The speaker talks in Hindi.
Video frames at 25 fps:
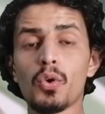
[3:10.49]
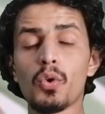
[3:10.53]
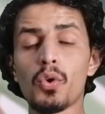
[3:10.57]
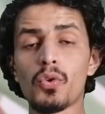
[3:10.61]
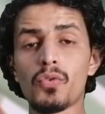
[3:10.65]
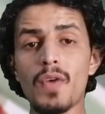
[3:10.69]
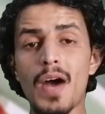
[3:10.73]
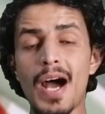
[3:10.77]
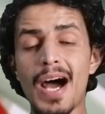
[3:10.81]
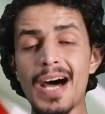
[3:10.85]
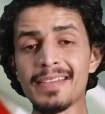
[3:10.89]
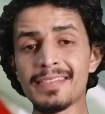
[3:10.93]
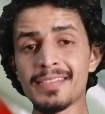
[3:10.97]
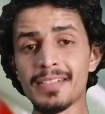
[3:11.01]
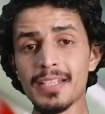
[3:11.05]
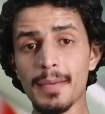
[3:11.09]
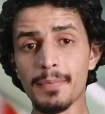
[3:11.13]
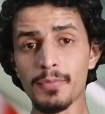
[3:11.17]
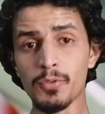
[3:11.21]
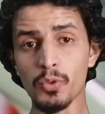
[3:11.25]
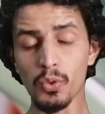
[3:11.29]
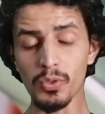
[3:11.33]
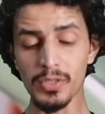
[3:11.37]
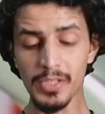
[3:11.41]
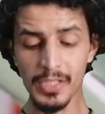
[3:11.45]
और वहाँ से
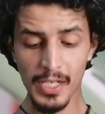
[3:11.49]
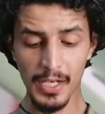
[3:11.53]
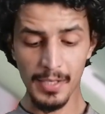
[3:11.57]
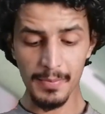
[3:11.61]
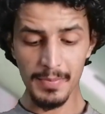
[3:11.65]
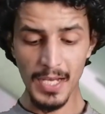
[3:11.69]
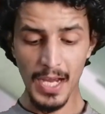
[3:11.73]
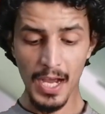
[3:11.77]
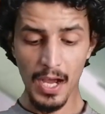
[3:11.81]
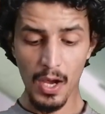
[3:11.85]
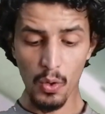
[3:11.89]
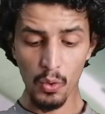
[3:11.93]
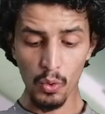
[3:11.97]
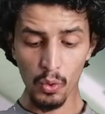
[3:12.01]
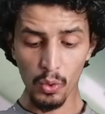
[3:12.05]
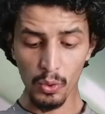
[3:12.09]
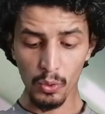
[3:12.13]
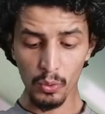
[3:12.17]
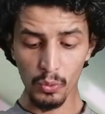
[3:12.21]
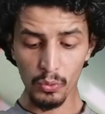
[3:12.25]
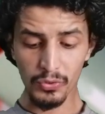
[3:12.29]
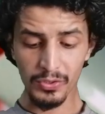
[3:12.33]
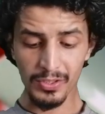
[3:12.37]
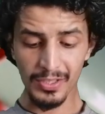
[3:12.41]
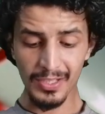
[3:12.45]
अब सऊदी अरबिया
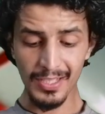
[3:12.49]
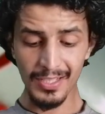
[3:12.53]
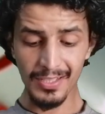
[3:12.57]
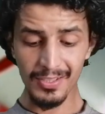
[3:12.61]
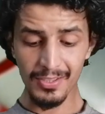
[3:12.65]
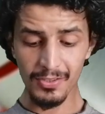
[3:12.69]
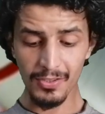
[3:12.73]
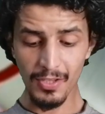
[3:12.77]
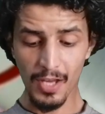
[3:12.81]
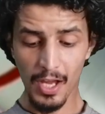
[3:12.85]
और उसके